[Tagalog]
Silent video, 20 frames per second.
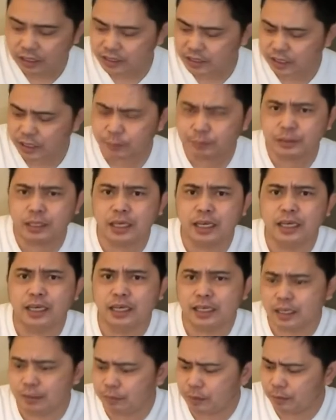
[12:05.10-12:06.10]
Sarap talaga
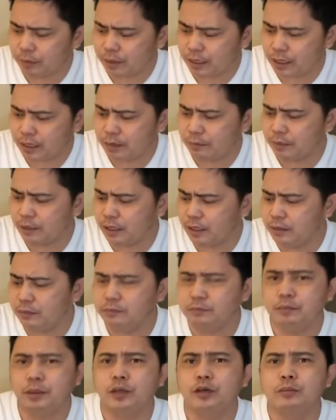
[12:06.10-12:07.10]
ng kape mga kabalin.
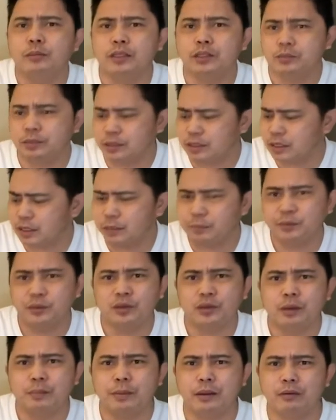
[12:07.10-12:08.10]
Pero mas masarap
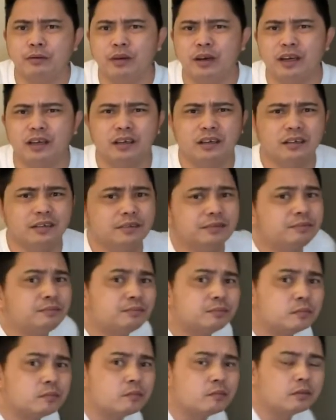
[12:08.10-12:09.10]
yung kape walang
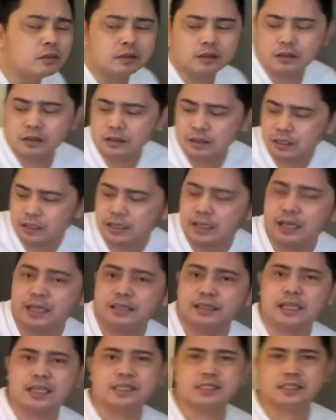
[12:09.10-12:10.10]

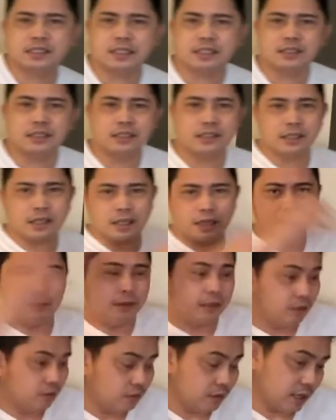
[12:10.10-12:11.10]
gatas. Kasi sa
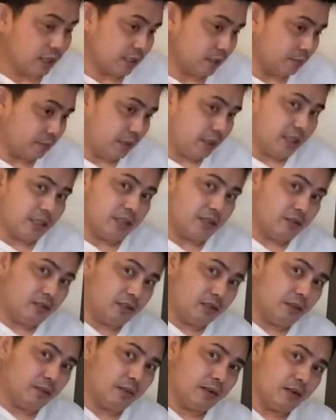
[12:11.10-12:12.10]
amin, nung nasa Pinas
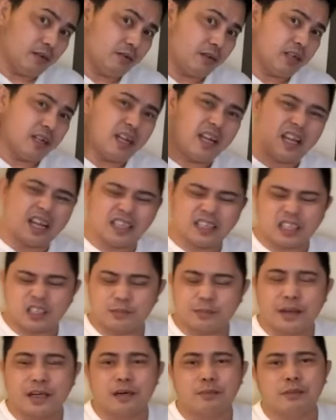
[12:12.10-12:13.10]
ako, di man ako
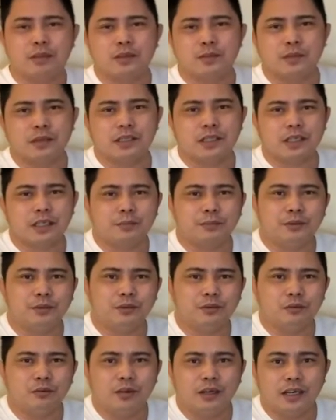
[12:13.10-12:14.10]
nagagatas para mas masarap
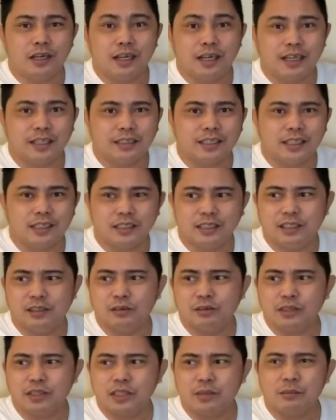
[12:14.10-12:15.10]
yung walang gatas.
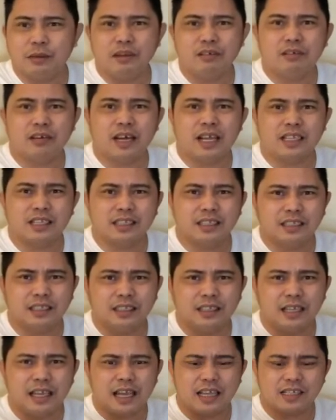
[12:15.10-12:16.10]
Dito kasi iba yung klasa,
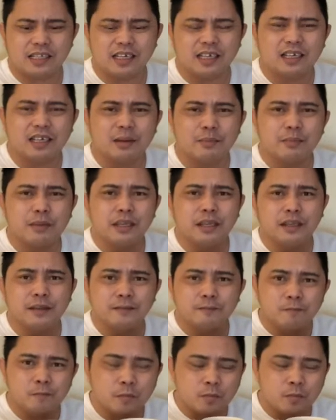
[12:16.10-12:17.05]
lasa ng kape eh.